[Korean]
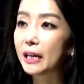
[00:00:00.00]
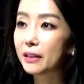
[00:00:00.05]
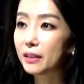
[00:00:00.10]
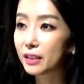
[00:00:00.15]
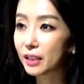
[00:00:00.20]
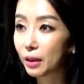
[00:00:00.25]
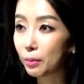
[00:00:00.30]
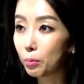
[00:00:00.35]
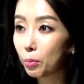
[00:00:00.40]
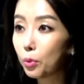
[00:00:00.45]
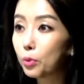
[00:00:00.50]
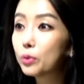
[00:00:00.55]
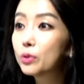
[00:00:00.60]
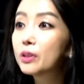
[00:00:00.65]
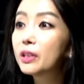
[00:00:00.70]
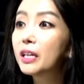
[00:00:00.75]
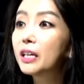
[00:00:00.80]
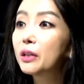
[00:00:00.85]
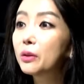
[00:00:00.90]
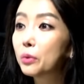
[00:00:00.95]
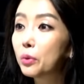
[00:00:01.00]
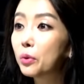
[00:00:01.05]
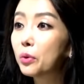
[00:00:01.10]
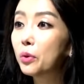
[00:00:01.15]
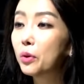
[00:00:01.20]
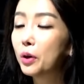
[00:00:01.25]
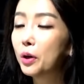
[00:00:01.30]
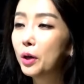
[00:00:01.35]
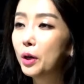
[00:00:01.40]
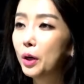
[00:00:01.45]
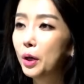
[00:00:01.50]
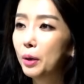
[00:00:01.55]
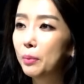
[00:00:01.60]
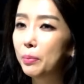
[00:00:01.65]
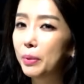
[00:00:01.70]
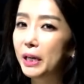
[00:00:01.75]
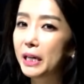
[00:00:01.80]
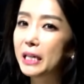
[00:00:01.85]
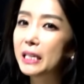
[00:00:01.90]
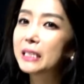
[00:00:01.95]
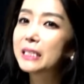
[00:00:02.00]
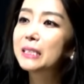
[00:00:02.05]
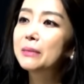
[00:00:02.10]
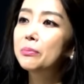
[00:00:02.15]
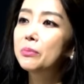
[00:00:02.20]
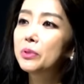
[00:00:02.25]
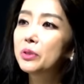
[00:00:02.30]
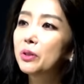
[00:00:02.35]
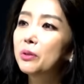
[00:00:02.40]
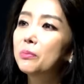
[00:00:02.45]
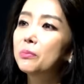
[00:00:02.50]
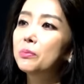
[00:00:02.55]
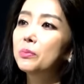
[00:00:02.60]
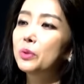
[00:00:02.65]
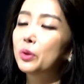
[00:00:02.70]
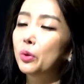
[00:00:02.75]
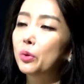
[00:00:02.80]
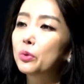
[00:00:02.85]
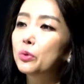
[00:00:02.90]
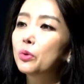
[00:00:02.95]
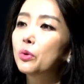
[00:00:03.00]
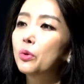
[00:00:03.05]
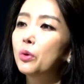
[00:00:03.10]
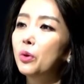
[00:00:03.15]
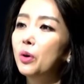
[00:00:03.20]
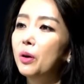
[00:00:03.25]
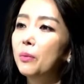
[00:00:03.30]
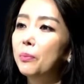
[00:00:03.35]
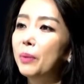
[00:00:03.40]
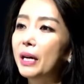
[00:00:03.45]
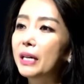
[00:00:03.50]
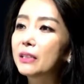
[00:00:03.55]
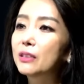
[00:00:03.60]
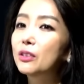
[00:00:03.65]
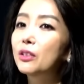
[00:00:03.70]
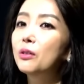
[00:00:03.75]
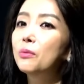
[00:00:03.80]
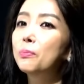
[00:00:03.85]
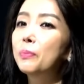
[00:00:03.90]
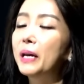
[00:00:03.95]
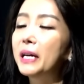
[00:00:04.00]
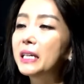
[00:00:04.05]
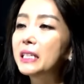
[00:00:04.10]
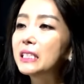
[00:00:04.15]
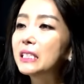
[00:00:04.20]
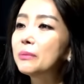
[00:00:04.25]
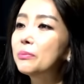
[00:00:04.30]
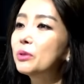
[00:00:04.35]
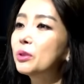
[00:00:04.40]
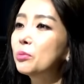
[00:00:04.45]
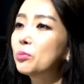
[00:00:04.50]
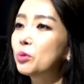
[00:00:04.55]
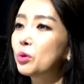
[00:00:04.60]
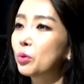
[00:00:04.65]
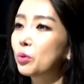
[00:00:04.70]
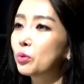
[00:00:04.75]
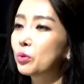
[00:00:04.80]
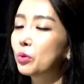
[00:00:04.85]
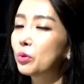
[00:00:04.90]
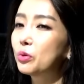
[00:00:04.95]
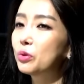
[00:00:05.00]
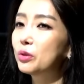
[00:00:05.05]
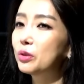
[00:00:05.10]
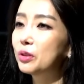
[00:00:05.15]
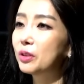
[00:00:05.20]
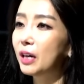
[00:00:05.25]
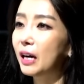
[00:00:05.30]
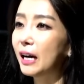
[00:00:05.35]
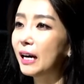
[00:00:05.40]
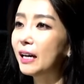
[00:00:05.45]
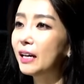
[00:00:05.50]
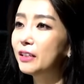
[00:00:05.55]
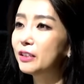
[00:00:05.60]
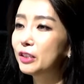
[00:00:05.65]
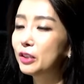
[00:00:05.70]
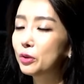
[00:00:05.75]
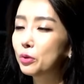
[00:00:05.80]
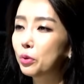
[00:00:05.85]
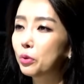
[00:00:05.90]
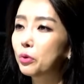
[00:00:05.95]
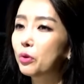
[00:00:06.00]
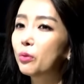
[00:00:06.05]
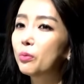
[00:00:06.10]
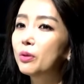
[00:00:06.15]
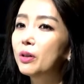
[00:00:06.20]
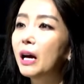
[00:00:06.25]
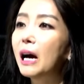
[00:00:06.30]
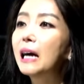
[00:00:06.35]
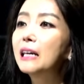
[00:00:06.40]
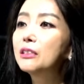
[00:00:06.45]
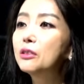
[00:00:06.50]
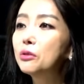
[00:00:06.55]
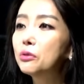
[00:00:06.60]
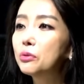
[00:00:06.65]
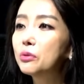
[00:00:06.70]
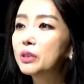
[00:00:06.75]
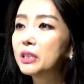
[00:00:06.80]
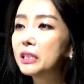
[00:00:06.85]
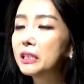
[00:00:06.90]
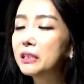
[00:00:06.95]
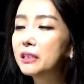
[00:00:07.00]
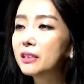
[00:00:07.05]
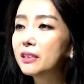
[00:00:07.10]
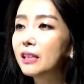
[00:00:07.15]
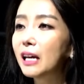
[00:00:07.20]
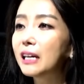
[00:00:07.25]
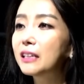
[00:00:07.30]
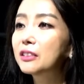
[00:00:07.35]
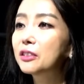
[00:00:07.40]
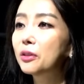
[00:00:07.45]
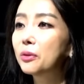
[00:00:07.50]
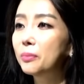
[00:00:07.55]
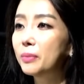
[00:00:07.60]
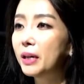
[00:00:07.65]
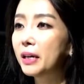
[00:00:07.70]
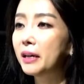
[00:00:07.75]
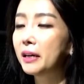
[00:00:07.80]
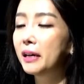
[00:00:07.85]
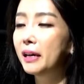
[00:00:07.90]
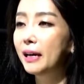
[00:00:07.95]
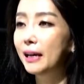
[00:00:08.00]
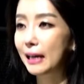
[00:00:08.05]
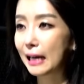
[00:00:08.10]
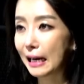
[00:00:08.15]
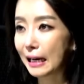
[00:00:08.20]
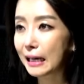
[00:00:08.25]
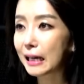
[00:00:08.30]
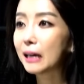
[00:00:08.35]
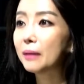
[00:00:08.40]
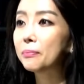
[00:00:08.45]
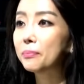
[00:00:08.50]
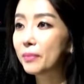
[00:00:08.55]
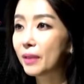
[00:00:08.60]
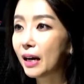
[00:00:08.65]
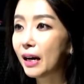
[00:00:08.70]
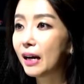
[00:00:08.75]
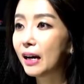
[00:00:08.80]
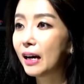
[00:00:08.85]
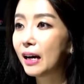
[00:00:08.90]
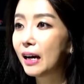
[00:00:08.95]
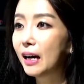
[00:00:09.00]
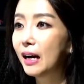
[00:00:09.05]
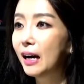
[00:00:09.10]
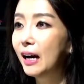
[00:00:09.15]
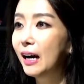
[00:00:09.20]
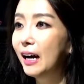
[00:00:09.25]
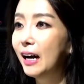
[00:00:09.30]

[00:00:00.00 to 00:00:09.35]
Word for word: 예, 그러니까 못해도 120점 정도, 100점, 120점 정도는 가야지 졸업을 할 수 있는 학점에 가깝다.